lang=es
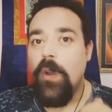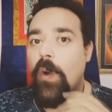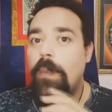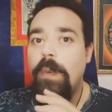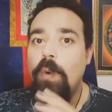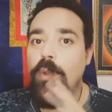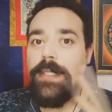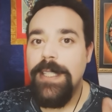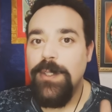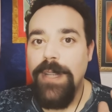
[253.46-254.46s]
No
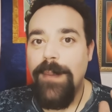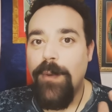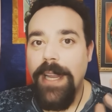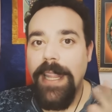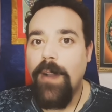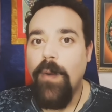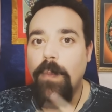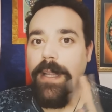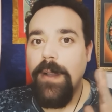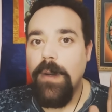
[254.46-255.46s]
uses una moneda
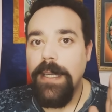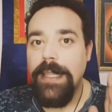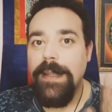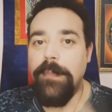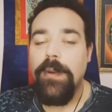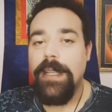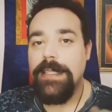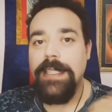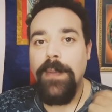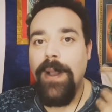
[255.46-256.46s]
común y corriente porque
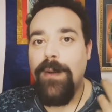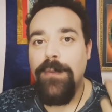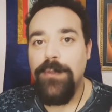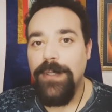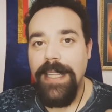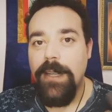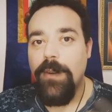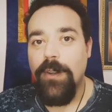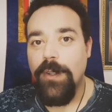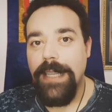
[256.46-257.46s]
se te va a confundir
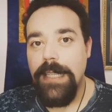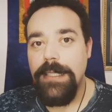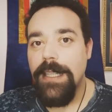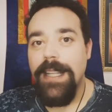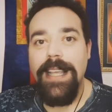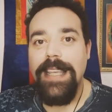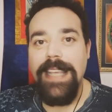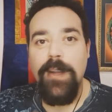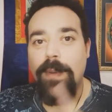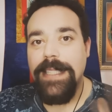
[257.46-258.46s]
con otras y
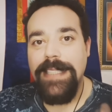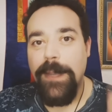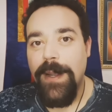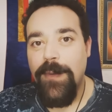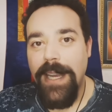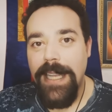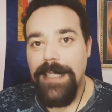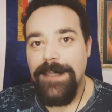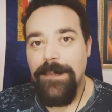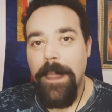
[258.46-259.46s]
ya no vas a saber cuál
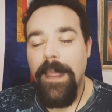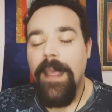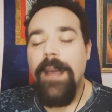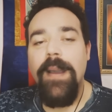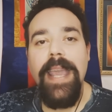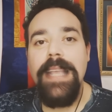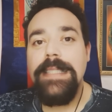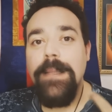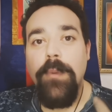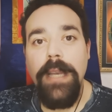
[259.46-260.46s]
es.
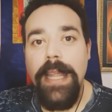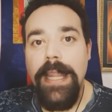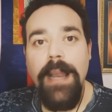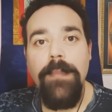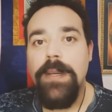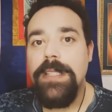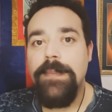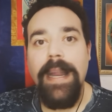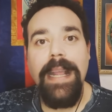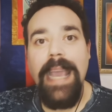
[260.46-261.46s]
Esta moneda la
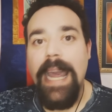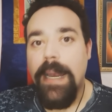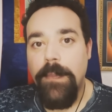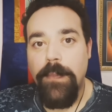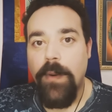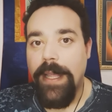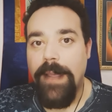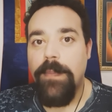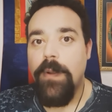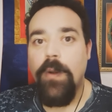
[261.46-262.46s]
puedes marcar, por
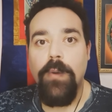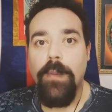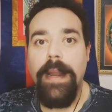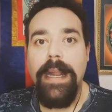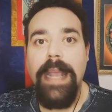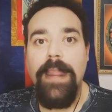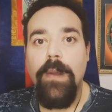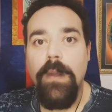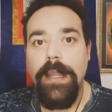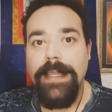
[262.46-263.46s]
ejemplo, con un
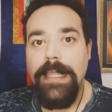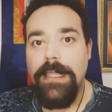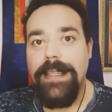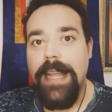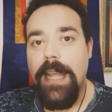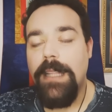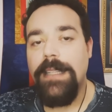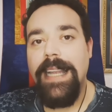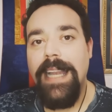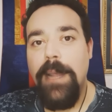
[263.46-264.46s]
marcador de tinta
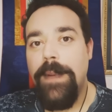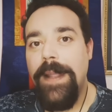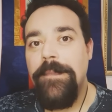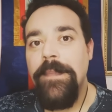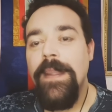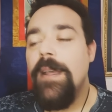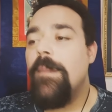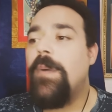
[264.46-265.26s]
indeleble